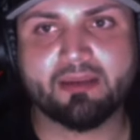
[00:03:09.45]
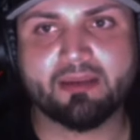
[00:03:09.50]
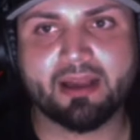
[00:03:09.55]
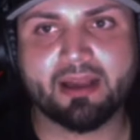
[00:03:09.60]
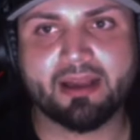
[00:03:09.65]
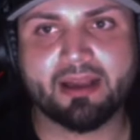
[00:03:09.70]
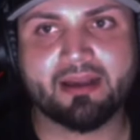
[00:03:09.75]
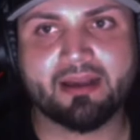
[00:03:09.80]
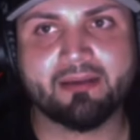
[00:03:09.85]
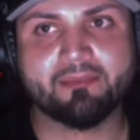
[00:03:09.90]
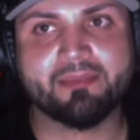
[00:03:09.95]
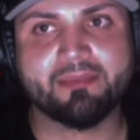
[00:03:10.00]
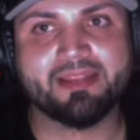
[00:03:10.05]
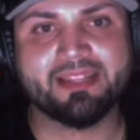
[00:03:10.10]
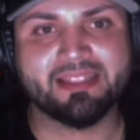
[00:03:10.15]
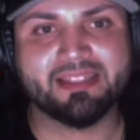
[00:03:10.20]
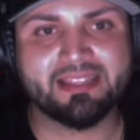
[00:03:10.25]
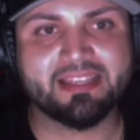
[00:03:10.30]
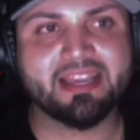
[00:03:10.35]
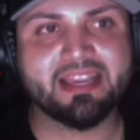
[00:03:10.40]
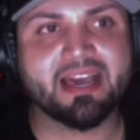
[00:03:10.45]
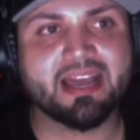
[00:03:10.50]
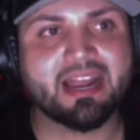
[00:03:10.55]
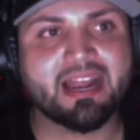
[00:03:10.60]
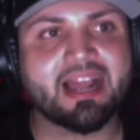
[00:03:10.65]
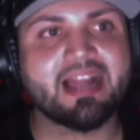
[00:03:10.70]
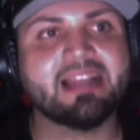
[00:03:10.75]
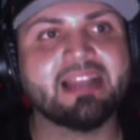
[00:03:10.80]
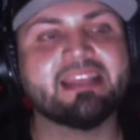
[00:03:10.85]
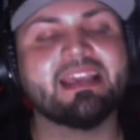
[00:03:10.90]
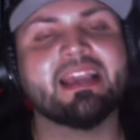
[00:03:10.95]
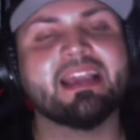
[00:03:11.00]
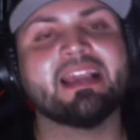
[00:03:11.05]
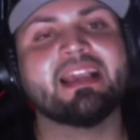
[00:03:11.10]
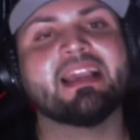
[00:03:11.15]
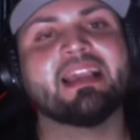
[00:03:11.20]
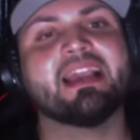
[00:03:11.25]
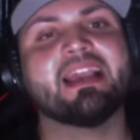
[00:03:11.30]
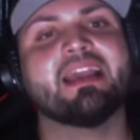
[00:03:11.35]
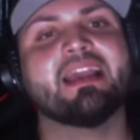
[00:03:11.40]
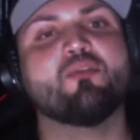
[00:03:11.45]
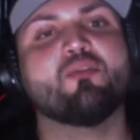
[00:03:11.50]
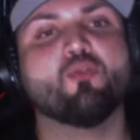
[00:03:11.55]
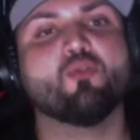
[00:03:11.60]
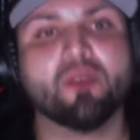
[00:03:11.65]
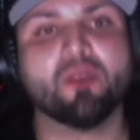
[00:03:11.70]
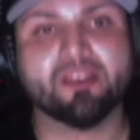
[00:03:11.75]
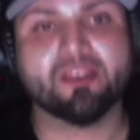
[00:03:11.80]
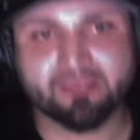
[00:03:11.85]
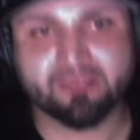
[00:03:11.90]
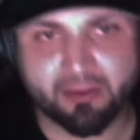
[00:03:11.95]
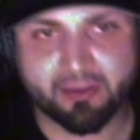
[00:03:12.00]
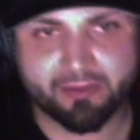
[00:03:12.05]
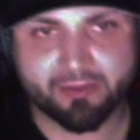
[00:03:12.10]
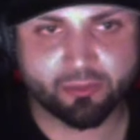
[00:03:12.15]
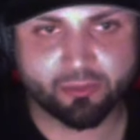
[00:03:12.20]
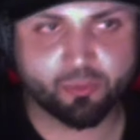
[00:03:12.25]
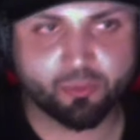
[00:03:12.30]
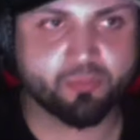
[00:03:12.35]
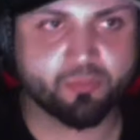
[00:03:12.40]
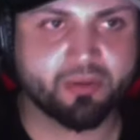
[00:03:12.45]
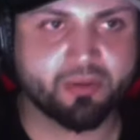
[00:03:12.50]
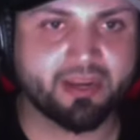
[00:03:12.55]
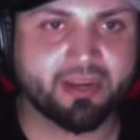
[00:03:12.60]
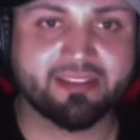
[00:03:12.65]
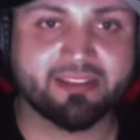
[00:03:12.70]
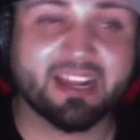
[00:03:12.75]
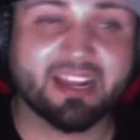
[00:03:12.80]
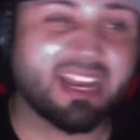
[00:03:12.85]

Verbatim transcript: a a alguien que no estaba en tus planes.